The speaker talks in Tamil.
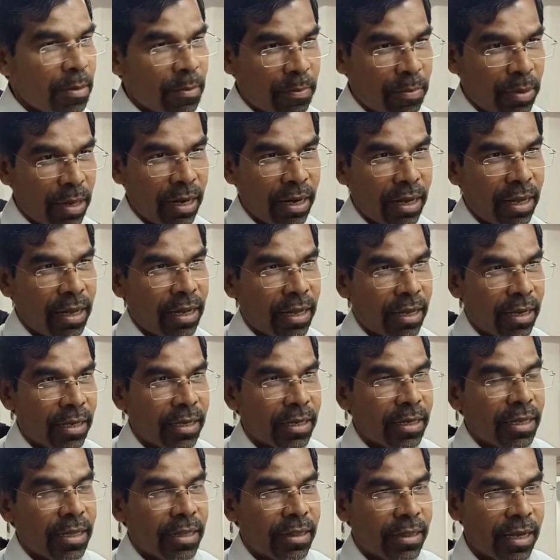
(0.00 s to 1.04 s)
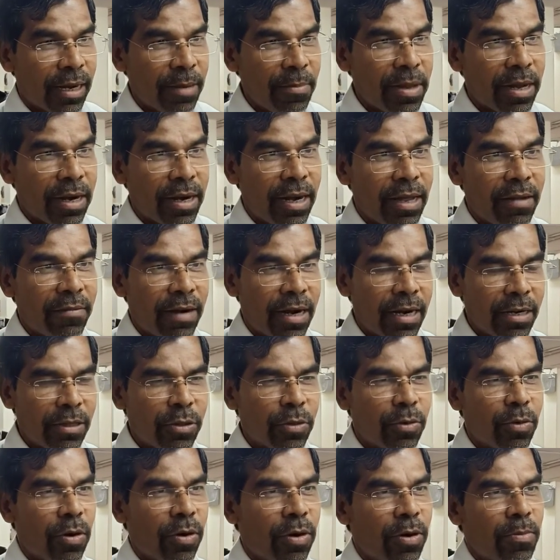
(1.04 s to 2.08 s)
பல திறமைகளை
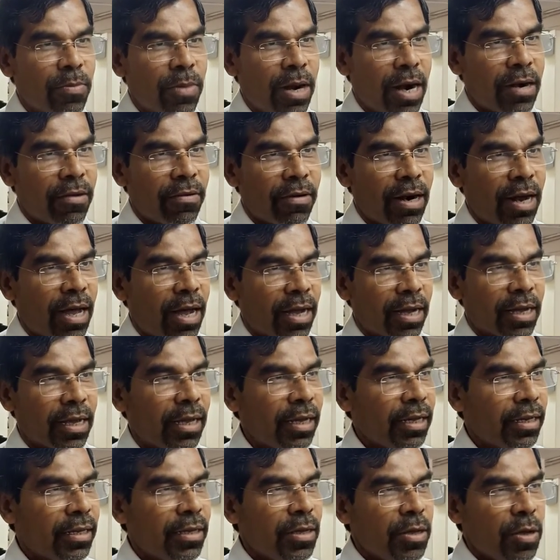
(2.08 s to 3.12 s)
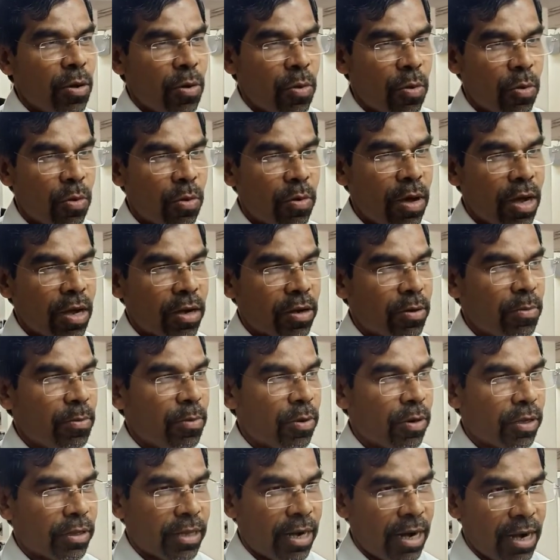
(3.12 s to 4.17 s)
வளர்த்து கொள்ளும் மாணவர்களாக உருவாக்கும்
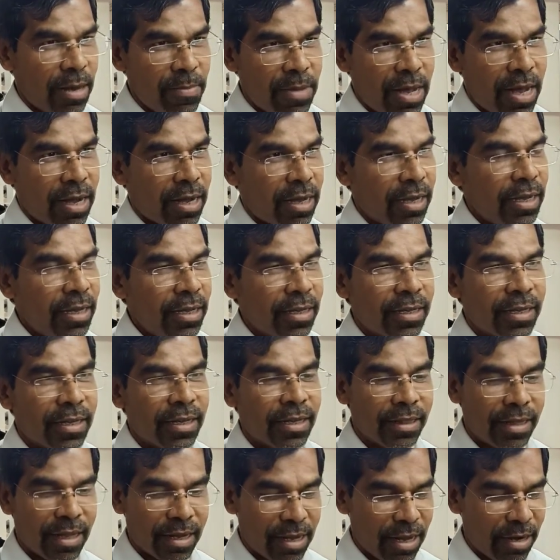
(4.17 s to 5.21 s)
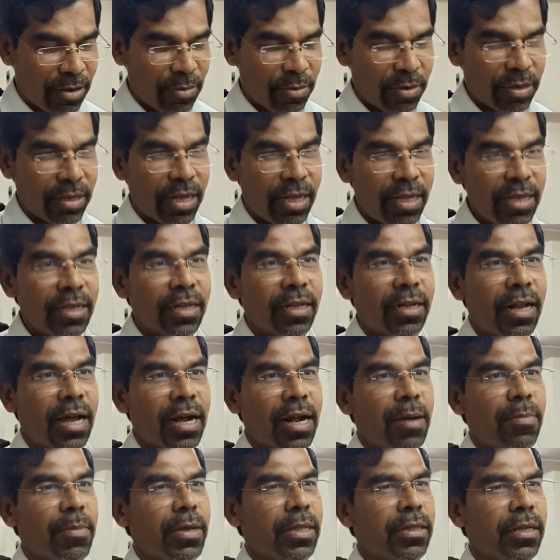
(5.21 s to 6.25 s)
ஒரு தளமாக இந்த கல்லூரியை
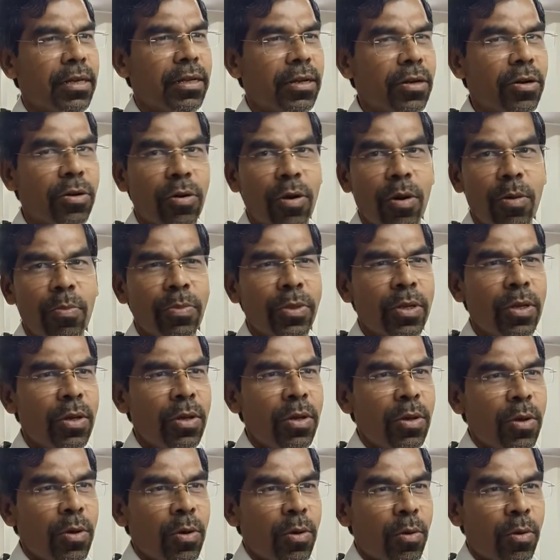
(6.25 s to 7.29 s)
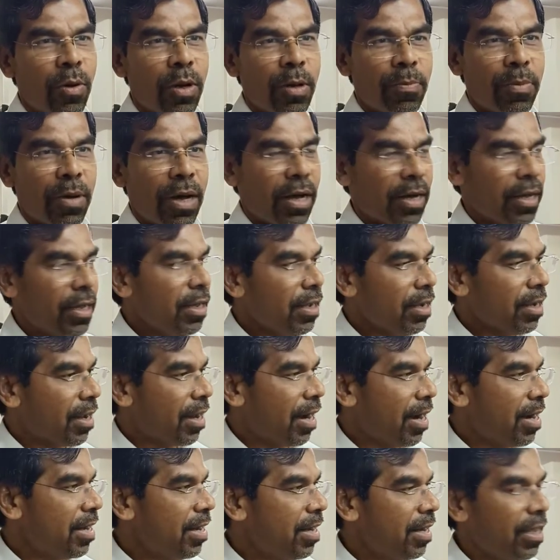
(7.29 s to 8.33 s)
நாங்கள் அமைத்திருக்கின்றோம் குறிப்பாக
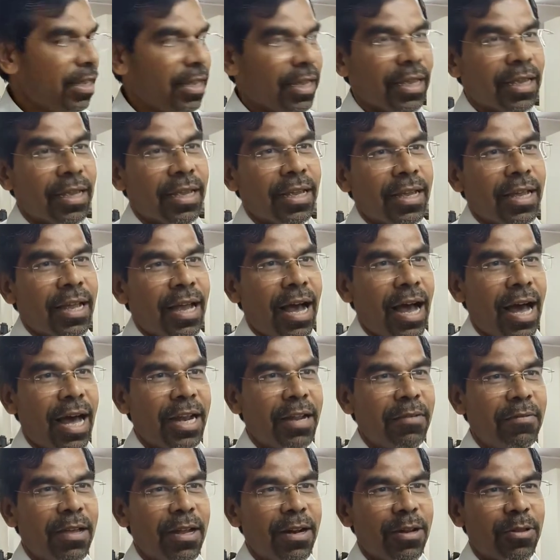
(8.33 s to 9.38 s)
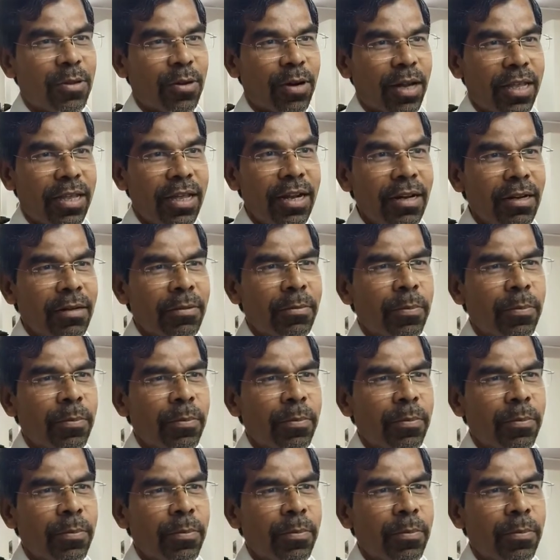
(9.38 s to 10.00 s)
கணினி அறிவியல் துறையில்